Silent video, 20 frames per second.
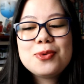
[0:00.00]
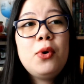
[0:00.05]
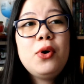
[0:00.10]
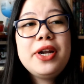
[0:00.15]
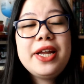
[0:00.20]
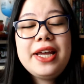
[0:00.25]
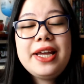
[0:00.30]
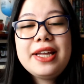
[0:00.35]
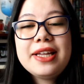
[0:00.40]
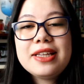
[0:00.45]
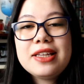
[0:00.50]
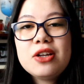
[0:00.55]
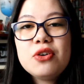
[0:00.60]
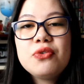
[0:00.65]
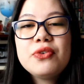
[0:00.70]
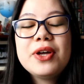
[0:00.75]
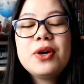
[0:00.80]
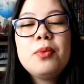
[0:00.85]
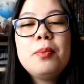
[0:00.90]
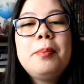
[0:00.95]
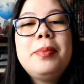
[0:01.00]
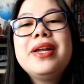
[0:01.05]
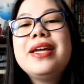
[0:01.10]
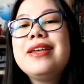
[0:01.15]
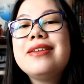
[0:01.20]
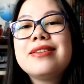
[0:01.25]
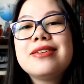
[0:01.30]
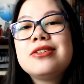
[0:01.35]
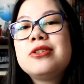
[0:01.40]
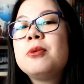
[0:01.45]
Porém, eu fiquei com
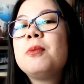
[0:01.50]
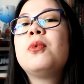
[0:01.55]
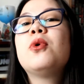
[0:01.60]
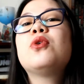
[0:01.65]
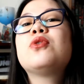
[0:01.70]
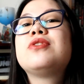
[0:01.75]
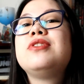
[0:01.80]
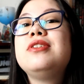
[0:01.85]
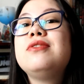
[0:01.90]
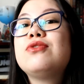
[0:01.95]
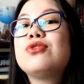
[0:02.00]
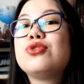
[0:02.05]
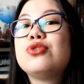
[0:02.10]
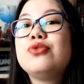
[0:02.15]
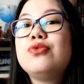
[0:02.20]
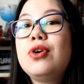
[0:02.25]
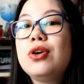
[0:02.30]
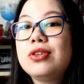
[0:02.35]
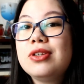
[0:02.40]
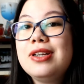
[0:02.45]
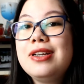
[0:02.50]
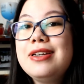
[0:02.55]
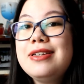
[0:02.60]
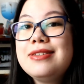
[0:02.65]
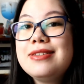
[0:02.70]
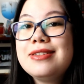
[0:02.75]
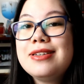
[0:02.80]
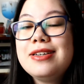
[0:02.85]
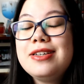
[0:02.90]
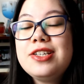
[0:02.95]
preguiça de pôr os livros de volta na
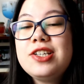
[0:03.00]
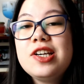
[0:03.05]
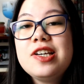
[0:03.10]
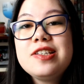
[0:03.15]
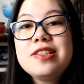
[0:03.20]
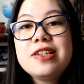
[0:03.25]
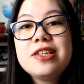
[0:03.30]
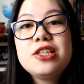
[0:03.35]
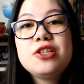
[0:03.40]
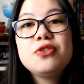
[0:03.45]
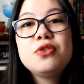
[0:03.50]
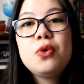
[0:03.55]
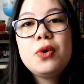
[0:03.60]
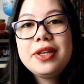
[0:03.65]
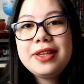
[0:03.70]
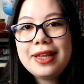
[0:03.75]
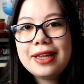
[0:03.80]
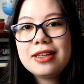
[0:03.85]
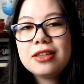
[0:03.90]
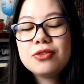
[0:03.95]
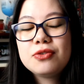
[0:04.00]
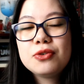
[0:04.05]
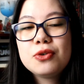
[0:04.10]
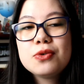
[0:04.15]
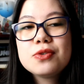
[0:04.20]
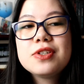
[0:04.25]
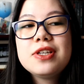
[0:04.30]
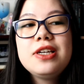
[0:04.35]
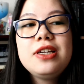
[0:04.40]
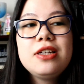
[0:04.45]
estante e a estante, coitada, ficou
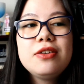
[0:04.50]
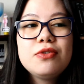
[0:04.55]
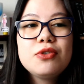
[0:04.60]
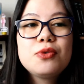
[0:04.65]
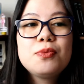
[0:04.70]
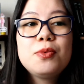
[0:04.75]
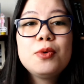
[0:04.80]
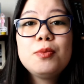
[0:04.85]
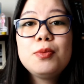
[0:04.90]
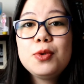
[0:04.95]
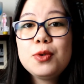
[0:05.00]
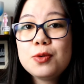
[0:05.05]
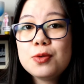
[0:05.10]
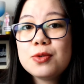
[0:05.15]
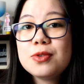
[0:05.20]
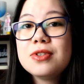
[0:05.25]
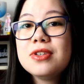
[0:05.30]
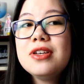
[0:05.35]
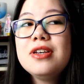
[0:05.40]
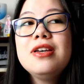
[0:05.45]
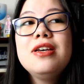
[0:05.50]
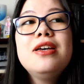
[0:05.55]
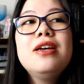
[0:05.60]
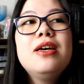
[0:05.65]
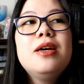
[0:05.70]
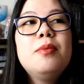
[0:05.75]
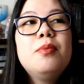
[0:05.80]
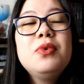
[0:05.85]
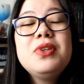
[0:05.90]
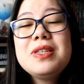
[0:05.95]
sem livros por muitos
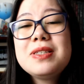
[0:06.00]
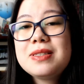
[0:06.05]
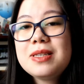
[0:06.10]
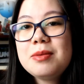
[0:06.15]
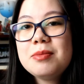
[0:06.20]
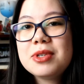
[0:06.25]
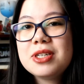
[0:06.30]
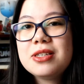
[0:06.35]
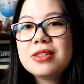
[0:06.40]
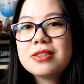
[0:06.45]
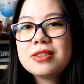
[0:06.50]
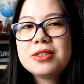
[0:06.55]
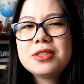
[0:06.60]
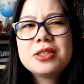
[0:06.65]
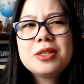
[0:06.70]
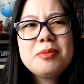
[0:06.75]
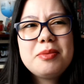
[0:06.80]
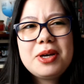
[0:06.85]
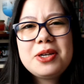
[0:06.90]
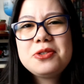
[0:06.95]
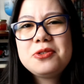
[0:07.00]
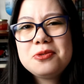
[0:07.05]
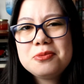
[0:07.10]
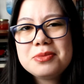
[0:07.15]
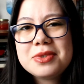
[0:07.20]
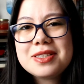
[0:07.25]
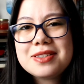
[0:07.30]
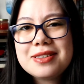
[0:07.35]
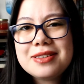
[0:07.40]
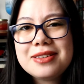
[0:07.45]
muitas semanas, acho que mais de um
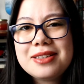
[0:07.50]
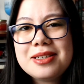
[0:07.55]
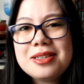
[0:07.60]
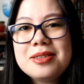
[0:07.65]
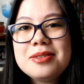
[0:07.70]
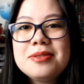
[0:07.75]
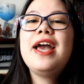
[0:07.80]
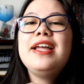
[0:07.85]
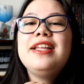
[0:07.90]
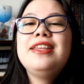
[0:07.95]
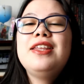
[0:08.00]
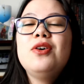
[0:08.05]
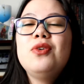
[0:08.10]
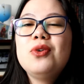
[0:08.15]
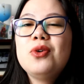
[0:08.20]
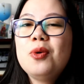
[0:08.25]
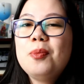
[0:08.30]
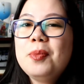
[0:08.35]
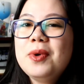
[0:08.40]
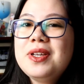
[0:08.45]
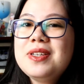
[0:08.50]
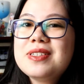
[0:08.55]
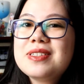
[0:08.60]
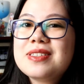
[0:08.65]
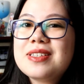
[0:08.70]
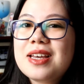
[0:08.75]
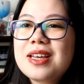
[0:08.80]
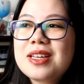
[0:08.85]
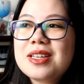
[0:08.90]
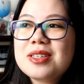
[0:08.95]
mês até. É então que eu
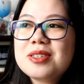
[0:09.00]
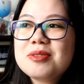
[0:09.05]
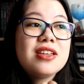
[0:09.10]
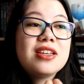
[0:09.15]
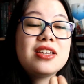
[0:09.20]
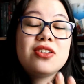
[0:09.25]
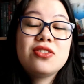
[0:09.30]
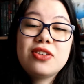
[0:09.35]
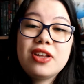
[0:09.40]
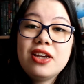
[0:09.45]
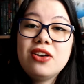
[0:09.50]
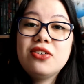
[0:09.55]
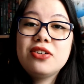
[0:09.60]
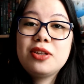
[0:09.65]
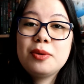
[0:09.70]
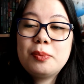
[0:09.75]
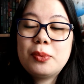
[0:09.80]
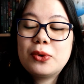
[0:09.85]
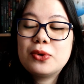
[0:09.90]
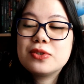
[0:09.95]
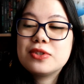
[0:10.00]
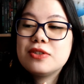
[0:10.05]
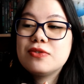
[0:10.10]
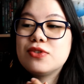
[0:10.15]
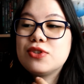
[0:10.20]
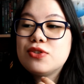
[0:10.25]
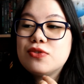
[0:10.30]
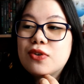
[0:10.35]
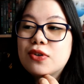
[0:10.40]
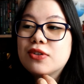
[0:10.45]
pensei, eu tenho que pôr os
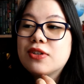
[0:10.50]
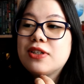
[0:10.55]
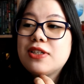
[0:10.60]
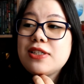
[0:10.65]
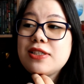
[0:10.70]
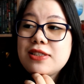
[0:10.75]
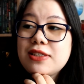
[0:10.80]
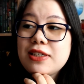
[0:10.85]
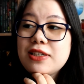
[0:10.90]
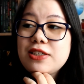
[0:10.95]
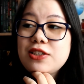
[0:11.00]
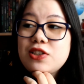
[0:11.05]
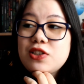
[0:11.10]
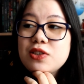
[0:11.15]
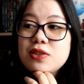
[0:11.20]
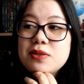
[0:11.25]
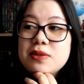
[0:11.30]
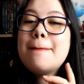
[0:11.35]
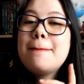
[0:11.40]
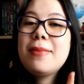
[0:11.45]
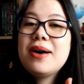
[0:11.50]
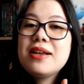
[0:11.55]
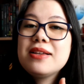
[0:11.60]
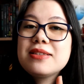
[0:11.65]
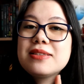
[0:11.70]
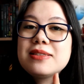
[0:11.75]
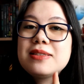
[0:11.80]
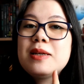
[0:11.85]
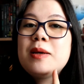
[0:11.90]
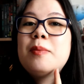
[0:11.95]
livros de volta na estante,
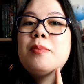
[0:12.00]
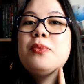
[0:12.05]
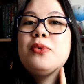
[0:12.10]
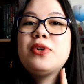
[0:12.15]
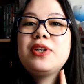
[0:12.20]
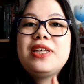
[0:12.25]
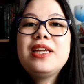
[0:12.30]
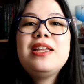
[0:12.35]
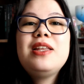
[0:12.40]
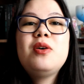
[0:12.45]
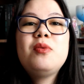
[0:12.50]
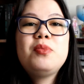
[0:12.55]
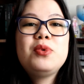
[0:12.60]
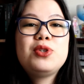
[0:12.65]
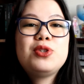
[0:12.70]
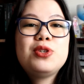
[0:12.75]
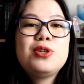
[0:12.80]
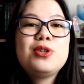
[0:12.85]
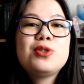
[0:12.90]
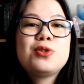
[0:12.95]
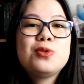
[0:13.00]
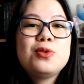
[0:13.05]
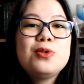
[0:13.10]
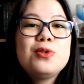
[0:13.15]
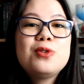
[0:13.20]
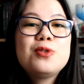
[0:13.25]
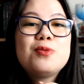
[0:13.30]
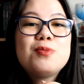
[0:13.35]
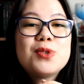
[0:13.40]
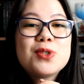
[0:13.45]
mas por que não pedir ajuda
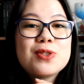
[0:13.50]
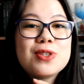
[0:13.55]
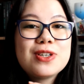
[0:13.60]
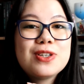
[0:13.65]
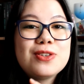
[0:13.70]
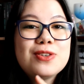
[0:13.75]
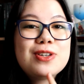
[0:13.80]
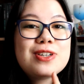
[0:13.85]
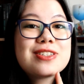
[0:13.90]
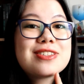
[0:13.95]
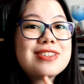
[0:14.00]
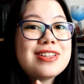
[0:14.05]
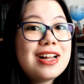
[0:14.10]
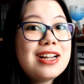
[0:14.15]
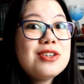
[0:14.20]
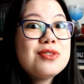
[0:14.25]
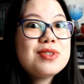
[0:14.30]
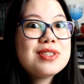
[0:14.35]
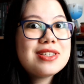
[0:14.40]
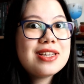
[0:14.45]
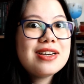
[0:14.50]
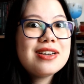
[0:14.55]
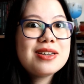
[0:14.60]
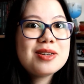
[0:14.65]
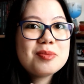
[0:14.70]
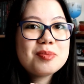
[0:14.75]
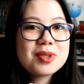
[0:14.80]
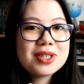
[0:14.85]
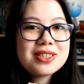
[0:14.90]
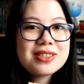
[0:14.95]
dos meus seguidores lá no
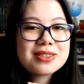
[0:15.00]
Instagram para